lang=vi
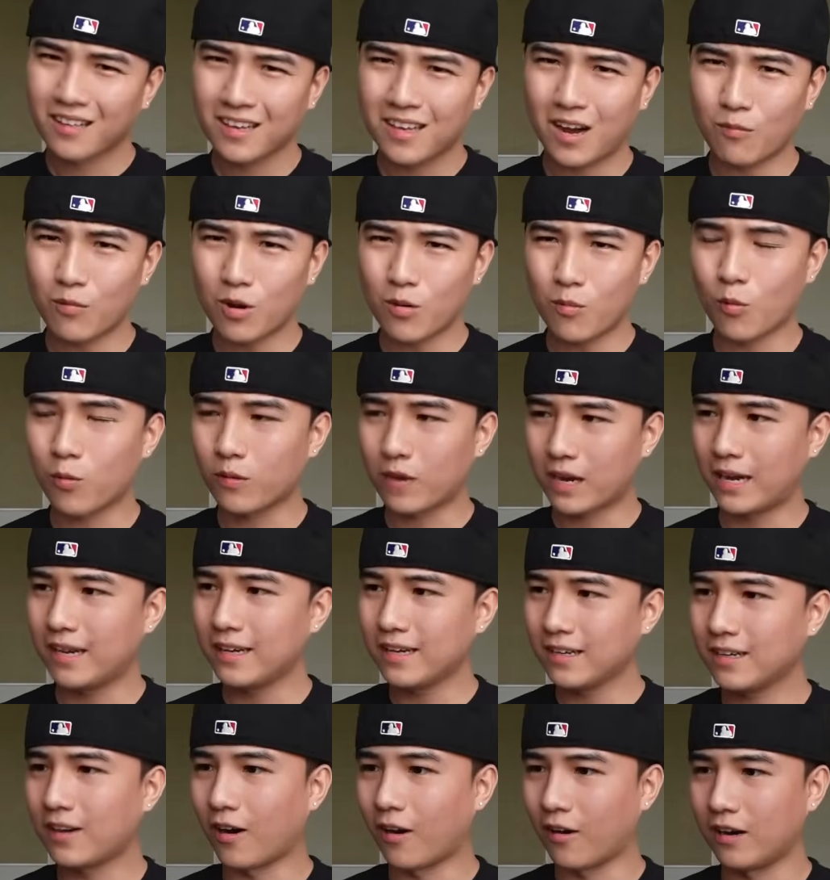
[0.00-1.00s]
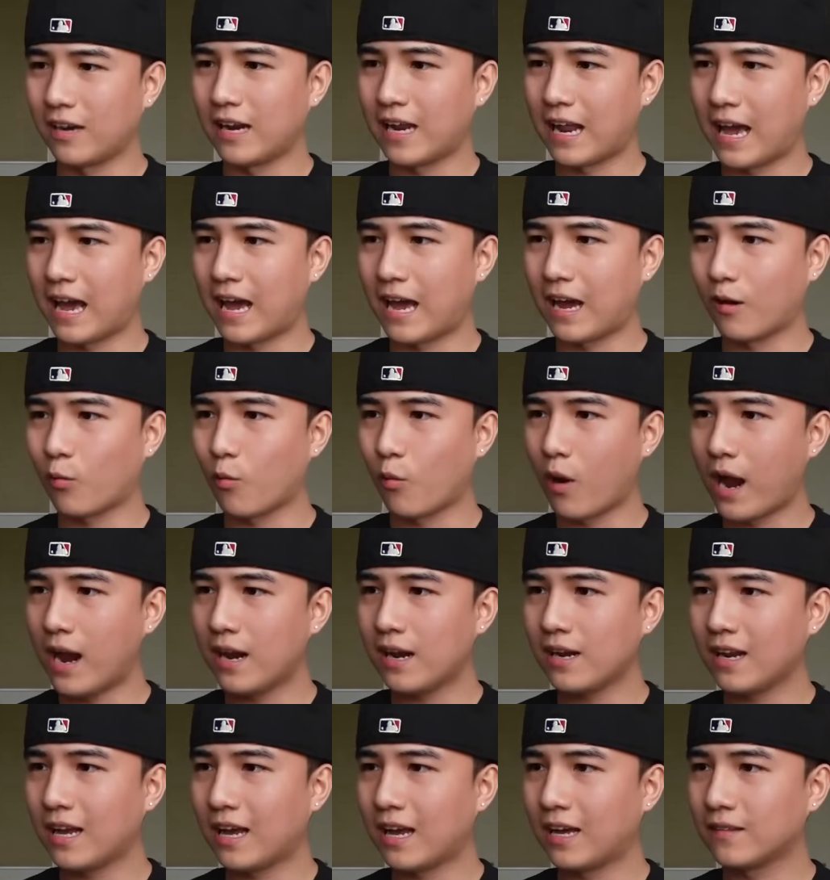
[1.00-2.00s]
không có một cái gọi là
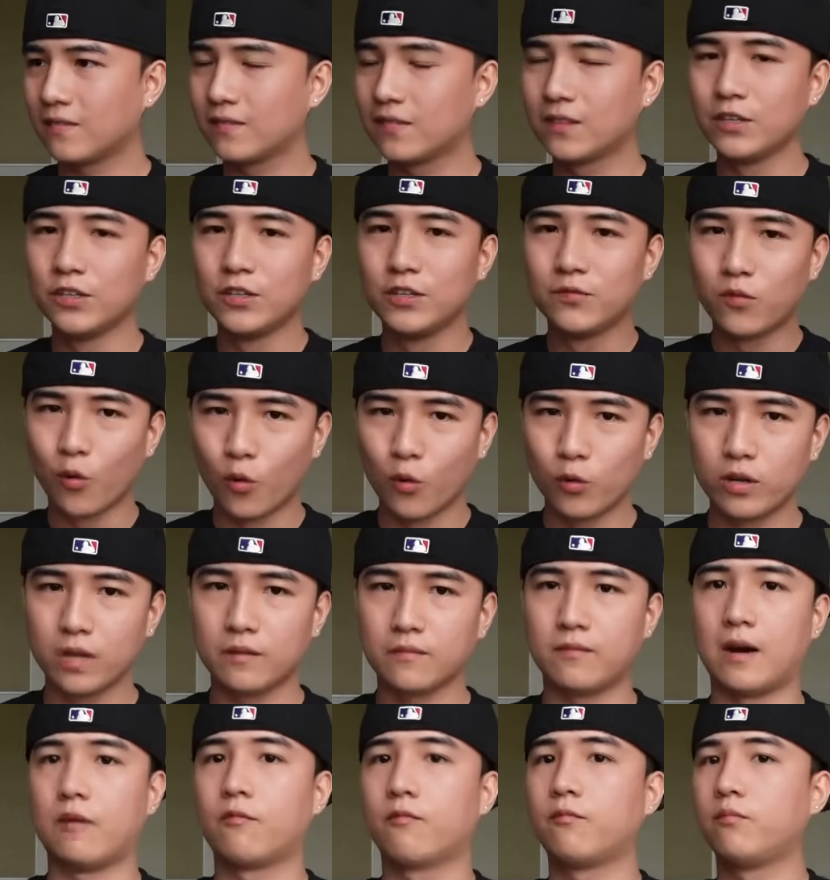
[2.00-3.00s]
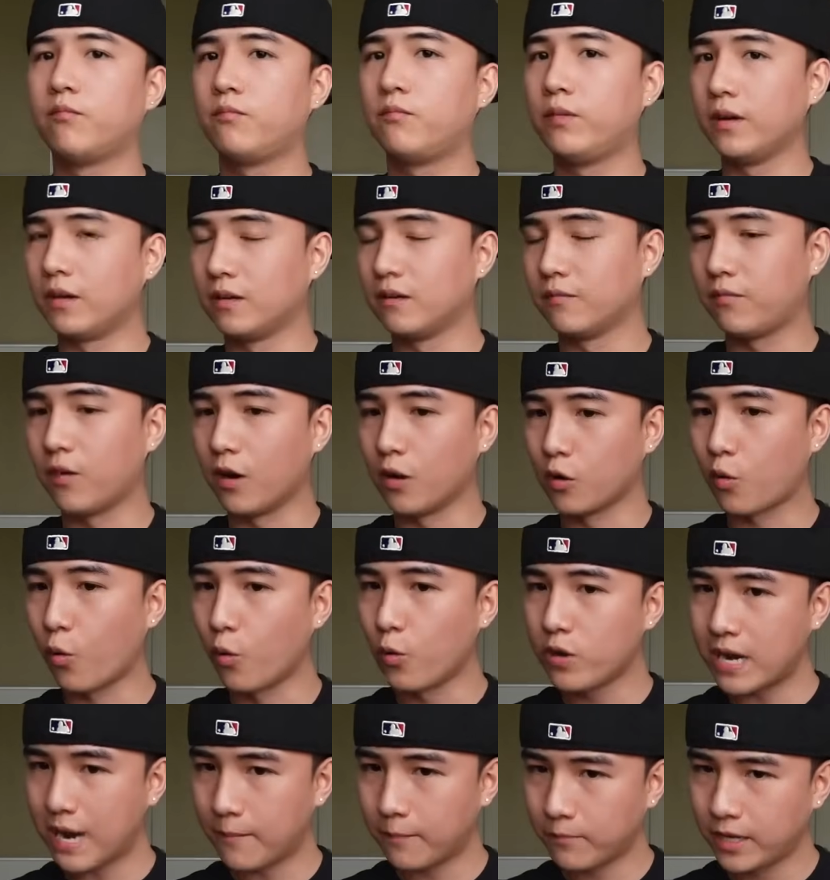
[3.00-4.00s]
quá là tươi vui vào phần phần
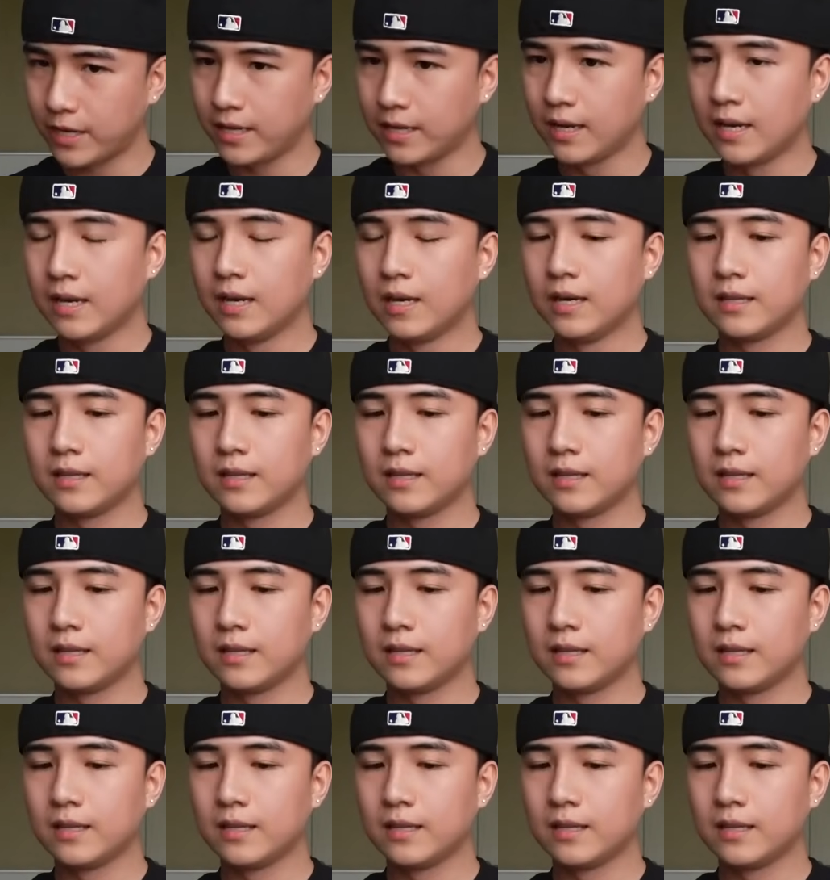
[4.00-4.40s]
cuối năm đi